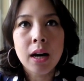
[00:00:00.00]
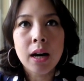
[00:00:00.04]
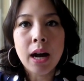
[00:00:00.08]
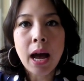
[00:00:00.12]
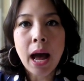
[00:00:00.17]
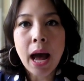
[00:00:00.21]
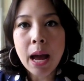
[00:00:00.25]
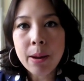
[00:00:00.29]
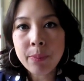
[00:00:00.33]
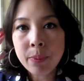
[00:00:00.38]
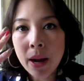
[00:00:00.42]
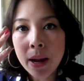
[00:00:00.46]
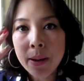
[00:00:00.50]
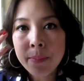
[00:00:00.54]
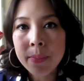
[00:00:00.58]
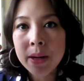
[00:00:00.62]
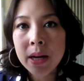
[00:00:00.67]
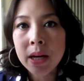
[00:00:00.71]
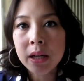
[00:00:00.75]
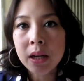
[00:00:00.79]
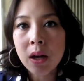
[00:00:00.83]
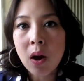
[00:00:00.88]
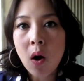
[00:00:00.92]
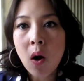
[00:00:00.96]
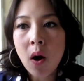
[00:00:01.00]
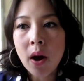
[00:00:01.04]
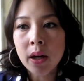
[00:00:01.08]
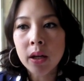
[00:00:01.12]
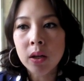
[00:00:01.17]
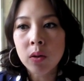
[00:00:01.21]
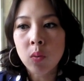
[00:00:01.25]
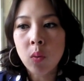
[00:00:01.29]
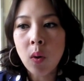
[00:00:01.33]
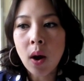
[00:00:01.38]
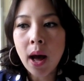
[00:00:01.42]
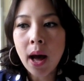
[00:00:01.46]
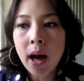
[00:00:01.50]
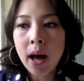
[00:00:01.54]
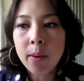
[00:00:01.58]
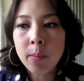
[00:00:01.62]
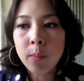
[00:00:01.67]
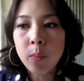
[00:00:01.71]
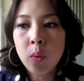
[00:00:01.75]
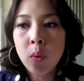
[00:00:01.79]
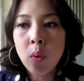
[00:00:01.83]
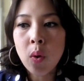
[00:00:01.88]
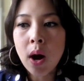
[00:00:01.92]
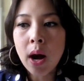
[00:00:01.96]
อายไพรเมอร์ก่อนหรือว่า
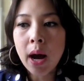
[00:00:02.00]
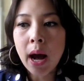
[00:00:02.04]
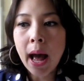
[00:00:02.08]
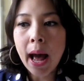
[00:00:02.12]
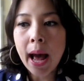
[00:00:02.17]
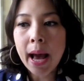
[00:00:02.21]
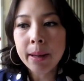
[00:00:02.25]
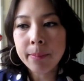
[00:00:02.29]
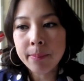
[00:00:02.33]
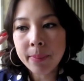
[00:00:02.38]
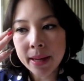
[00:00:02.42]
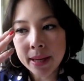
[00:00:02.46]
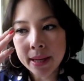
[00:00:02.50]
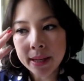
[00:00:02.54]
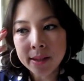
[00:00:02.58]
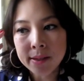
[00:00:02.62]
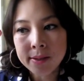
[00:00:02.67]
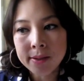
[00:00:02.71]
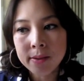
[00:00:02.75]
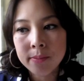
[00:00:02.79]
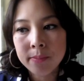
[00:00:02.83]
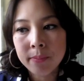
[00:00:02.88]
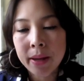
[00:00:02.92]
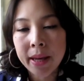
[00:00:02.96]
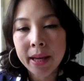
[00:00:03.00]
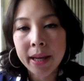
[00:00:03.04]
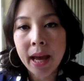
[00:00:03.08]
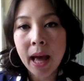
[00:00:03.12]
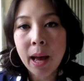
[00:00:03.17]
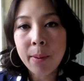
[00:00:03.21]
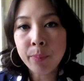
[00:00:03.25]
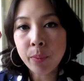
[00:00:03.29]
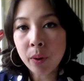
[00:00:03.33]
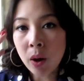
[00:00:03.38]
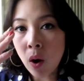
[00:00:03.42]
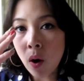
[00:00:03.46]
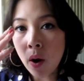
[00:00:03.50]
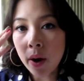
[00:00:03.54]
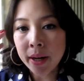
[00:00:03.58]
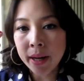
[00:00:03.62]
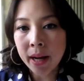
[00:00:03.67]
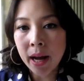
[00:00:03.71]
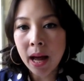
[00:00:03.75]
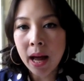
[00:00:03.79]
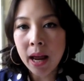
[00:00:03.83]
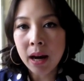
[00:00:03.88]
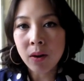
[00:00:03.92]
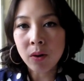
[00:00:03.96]
พวกอายเบสเมคอัพก่อน
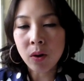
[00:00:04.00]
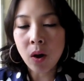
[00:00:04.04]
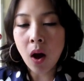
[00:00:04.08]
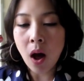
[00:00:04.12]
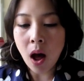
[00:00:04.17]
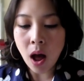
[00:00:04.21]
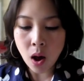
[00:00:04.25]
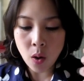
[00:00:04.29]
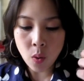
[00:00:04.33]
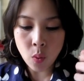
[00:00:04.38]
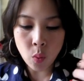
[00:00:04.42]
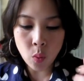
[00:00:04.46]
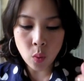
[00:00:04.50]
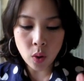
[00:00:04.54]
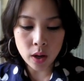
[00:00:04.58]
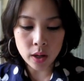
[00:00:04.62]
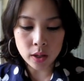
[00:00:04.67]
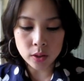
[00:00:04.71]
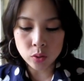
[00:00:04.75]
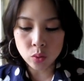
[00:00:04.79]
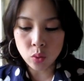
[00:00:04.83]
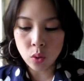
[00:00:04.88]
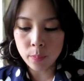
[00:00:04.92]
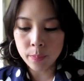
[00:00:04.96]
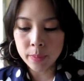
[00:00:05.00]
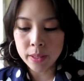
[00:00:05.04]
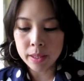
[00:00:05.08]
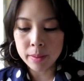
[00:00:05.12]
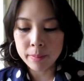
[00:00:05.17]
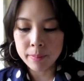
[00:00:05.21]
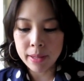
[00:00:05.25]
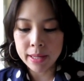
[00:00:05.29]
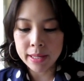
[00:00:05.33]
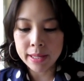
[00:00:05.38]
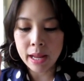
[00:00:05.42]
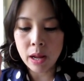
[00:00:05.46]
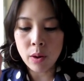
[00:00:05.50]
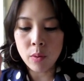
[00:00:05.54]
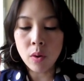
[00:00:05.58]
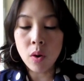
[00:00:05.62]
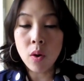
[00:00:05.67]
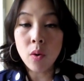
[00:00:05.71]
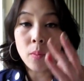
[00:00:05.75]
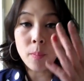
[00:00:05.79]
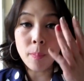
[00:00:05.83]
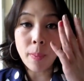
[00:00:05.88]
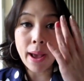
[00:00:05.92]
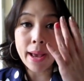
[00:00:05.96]
นะคะแล้วก็เอาตัวพิกเมนต์เขาล
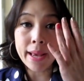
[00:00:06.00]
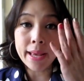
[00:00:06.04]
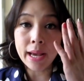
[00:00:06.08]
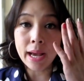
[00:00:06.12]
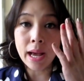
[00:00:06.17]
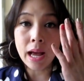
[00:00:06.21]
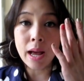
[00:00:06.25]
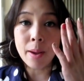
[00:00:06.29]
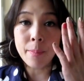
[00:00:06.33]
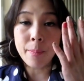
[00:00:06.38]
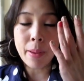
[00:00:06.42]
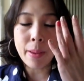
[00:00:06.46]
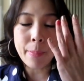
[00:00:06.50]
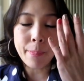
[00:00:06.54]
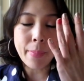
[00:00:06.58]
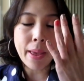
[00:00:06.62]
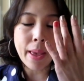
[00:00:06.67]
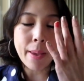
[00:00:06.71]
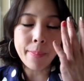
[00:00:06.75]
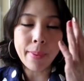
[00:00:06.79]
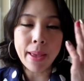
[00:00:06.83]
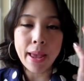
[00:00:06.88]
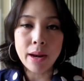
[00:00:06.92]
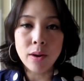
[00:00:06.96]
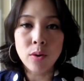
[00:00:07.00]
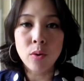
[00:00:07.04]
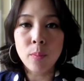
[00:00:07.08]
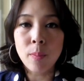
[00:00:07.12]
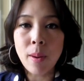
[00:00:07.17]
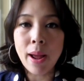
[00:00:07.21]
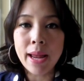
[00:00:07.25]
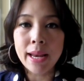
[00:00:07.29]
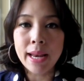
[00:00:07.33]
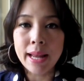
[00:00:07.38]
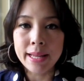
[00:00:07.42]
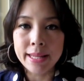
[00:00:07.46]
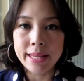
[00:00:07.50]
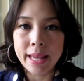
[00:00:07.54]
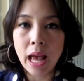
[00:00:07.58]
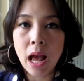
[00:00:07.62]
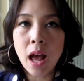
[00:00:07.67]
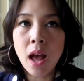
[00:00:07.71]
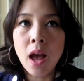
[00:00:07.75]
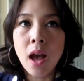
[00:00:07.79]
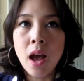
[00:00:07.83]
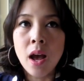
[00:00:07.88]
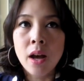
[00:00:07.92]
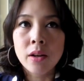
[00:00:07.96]
งไปอะค่ะแปะแปะแปะลงไปอะไรอย่างเงี้ย
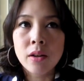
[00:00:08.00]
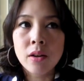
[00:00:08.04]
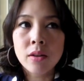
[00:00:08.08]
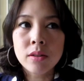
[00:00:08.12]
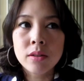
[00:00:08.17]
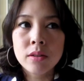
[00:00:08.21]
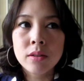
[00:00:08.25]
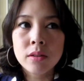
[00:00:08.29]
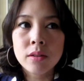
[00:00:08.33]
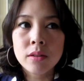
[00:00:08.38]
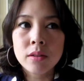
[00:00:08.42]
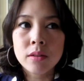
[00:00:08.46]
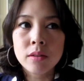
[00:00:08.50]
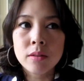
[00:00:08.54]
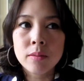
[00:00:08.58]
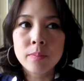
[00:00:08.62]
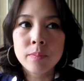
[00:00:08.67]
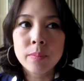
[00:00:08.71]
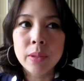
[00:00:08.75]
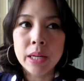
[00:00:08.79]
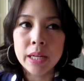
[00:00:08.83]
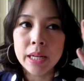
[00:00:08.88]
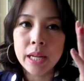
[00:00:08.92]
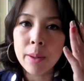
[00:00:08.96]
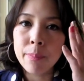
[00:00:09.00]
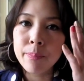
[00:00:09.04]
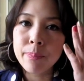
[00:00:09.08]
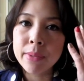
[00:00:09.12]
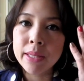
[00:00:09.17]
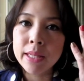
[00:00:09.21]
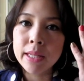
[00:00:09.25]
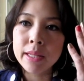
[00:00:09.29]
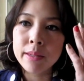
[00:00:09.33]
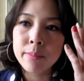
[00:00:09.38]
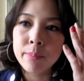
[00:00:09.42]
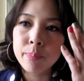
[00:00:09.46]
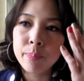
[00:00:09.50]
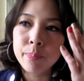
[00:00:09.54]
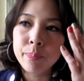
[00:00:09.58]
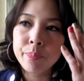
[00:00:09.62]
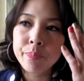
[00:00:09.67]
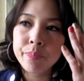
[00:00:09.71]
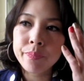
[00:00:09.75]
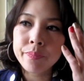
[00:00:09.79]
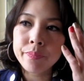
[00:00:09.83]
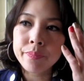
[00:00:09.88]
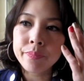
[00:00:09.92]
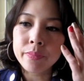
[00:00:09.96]
ก็คือเหมือนกับมี
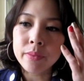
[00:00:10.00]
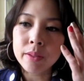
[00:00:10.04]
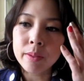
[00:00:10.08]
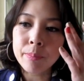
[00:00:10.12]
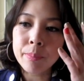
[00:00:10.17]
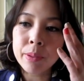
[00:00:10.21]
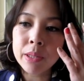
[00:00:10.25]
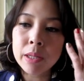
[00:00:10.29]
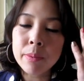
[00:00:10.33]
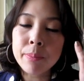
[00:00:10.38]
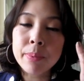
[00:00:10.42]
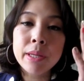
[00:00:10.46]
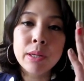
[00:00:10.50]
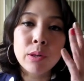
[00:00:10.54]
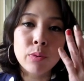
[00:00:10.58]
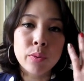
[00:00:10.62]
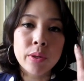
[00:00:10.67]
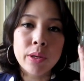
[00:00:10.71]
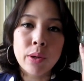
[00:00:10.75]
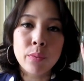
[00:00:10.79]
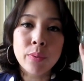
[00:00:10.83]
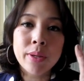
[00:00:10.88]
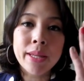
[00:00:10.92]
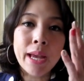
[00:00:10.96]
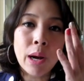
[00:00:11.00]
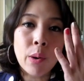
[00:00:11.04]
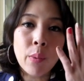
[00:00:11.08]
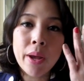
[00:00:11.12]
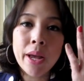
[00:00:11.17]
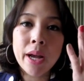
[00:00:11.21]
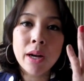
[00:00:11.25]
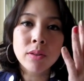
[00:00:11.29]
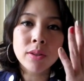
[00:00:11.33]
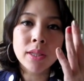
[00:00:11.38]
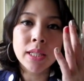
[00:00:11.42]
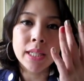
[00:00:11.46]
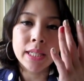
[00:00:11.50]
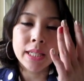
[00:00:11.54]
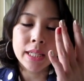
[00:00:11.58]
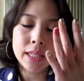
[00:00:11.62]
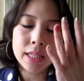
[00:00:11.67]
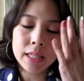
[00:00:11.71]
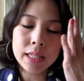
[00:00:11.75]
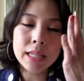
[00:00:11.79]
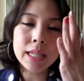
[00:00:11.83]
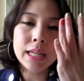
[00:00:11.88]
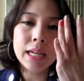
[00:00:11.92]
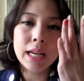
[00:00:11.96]
พื้นผิวเหนียวเหนียวให้เขาติดนิด
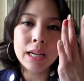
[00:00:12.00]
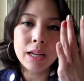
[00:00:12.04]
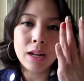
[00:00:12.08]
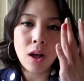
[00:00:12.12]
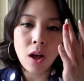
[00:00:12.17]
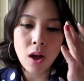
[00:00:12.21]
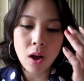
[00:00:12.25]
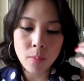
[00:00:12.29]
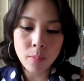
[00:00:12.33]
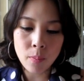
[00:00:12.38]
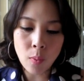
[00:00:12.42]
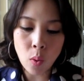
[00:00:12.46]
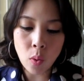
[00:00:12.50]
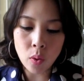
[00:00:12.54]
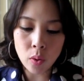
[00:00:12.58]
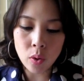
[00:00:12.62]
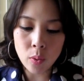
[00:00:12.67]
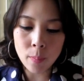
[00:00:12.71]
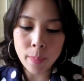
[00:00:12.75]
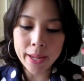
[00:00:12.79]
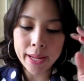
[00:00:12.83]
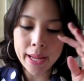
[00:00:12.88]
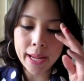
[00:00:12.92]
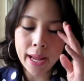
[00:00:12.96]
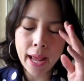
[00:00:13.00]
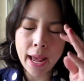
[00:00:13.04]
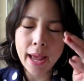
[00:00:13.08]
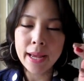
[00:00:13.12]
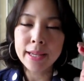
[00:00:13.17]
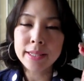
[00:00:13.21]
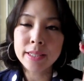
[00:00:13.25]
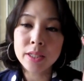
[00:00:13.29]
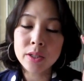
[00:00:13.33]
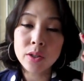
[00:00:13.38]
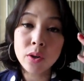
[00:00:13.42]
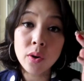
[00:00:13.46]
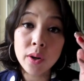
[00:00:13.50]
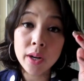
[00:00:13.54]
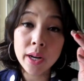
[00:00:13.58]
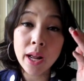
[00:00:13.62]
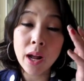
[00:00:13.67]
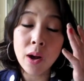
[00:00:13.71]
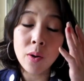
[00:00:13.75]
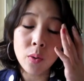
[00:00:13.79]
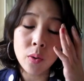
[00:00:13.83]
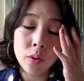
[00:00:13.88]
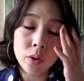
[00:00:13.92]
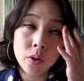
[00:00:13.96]
นึงแล้วก็โบกลงไปคล้ายๆอายแชโดว์เลย
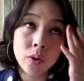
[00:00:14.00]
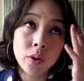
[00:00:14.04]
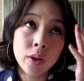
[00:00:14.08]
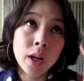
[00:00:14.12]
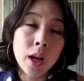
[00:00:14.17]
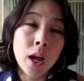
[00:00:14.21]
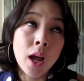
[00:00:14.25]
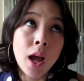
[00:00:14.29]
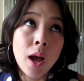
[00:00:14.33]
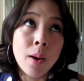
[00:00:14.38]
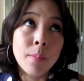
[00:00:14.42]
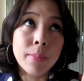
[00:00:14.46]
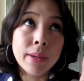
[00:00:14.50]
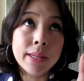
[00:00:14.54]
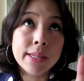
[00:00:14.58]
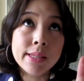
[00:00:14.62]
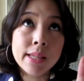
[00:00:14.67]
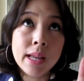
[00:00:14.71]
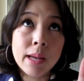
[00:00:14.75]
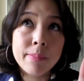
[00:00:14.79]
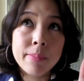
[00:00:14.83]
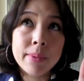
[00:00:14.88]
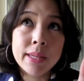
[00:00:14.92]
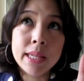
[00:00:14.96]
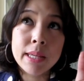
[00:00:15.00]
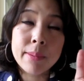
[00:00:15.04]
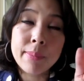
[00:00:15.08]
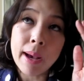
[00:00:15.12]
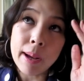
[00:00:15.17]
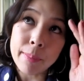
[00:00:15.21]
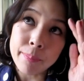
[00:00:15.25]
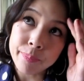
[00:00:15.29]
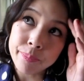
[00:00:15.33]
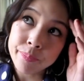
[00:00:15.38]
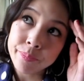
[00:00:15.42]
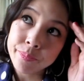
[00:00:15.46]
ค่ะโอ้ขอโทษมันจะมีแบบ